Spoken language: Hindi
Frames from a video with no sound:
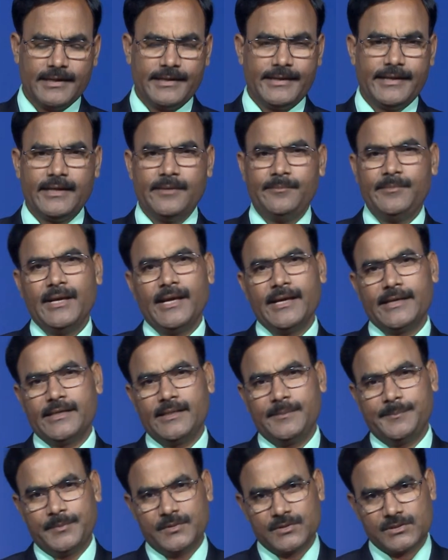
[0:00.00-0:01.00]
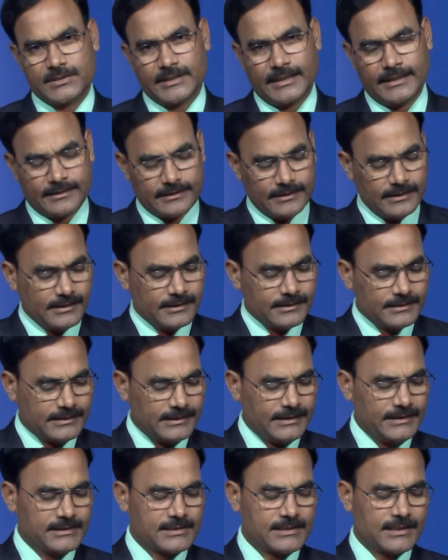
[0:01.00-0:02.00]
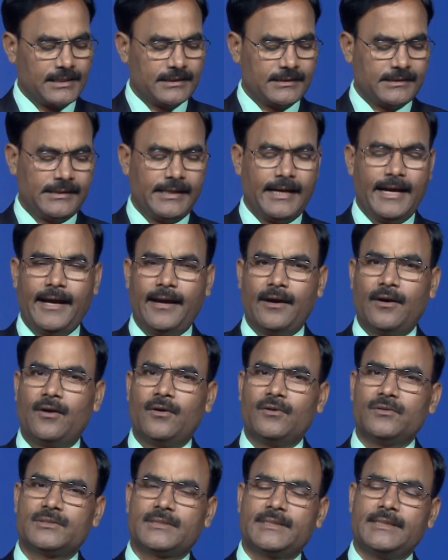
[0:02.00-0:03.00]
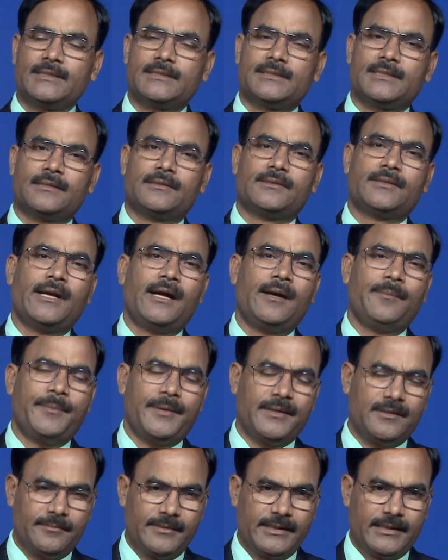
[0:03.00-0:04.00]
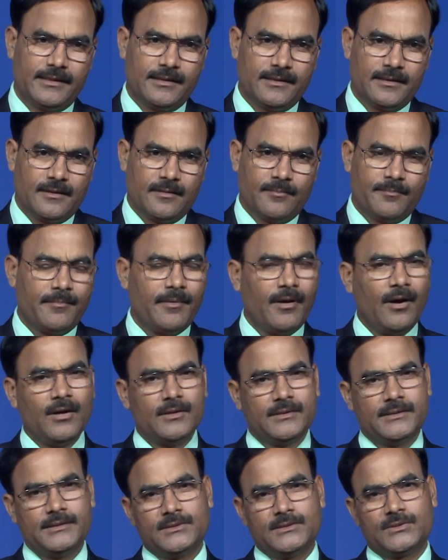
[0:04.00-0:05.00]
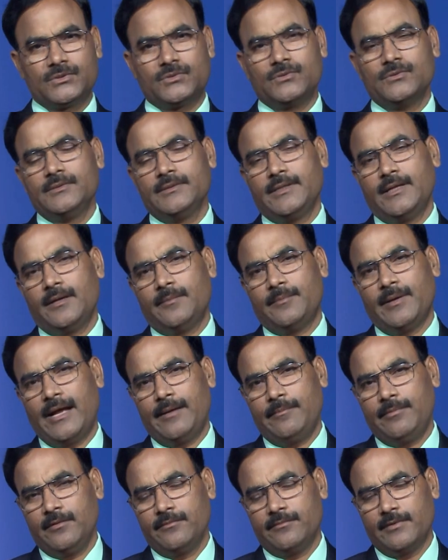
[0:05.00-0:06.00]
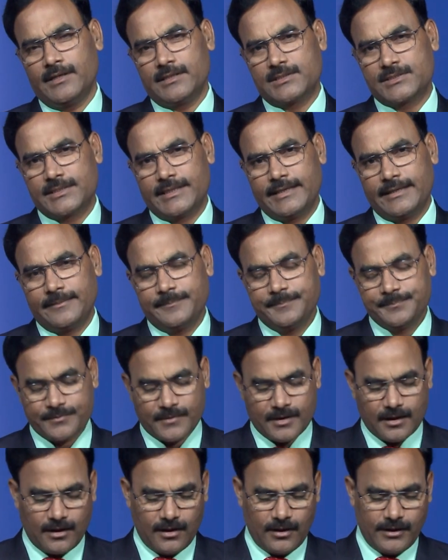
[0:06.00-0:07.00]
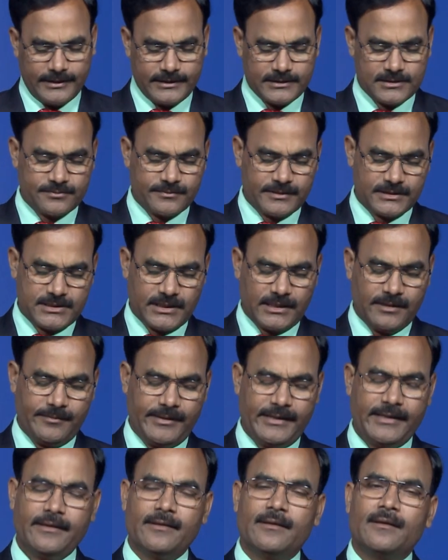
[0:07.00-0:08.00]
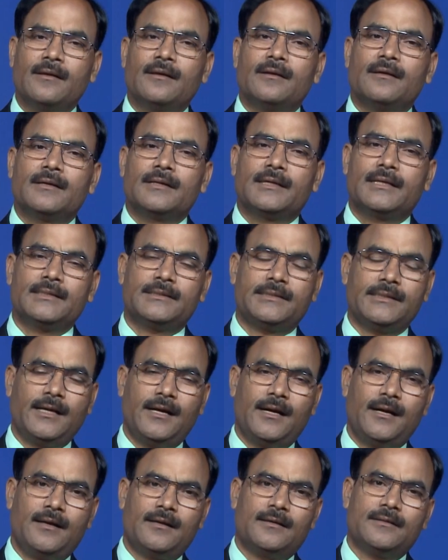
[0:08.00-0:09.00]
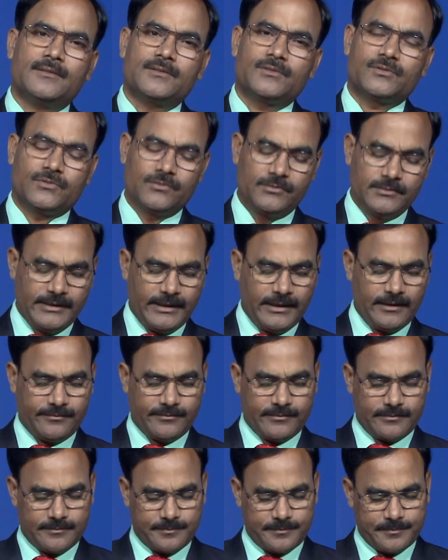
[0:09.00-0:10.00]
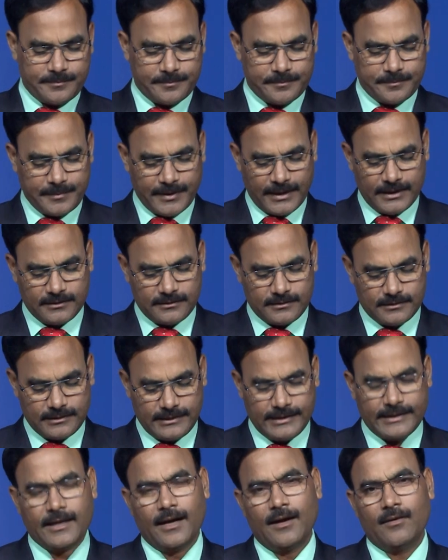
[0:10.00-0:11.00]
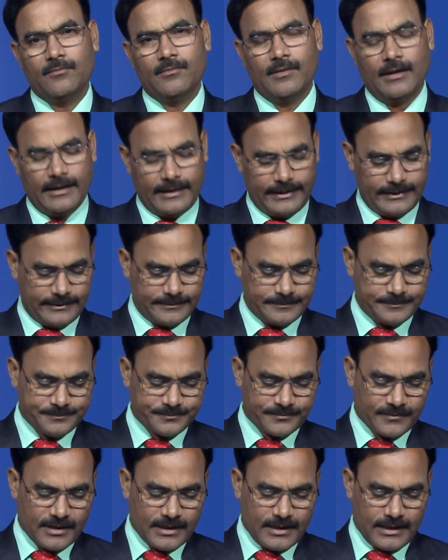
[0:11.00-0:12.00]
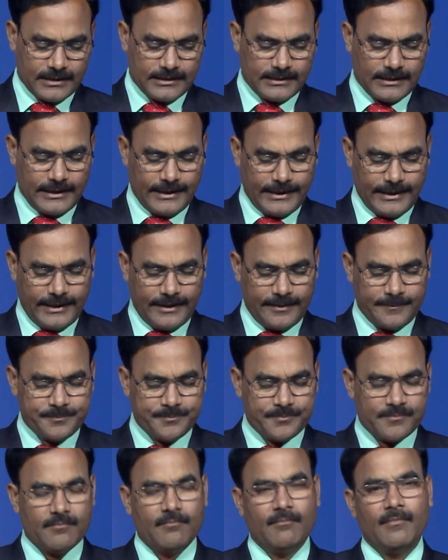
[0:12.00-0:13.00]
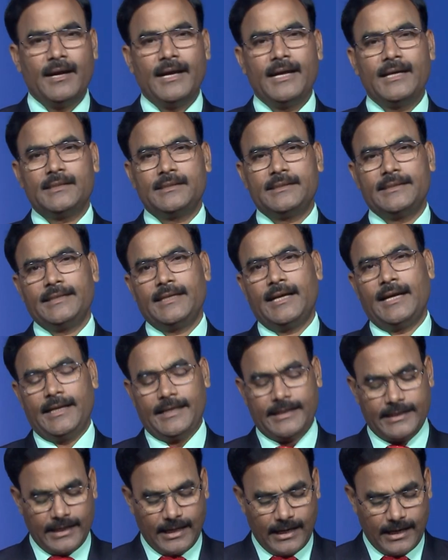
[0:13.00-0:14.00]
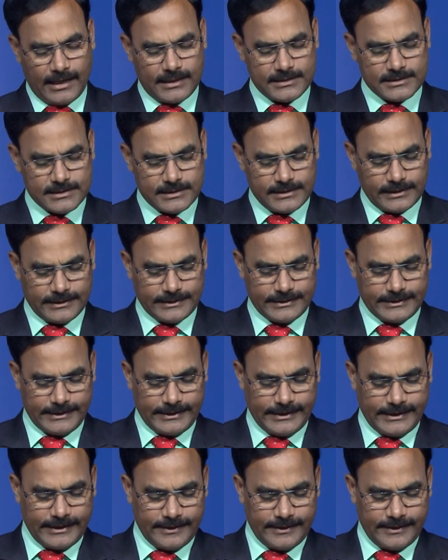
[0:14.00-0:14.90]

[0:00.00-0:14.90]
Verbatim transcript: यर्मिया की पुस्तक तीस अध्याय और उसके सत्रह पद में बहुत सुंदर बाइबल वर्ष है और इस वचन में कितना सुंदर पद लिखा हुआ है कहता है मैं तेरा इलाज करके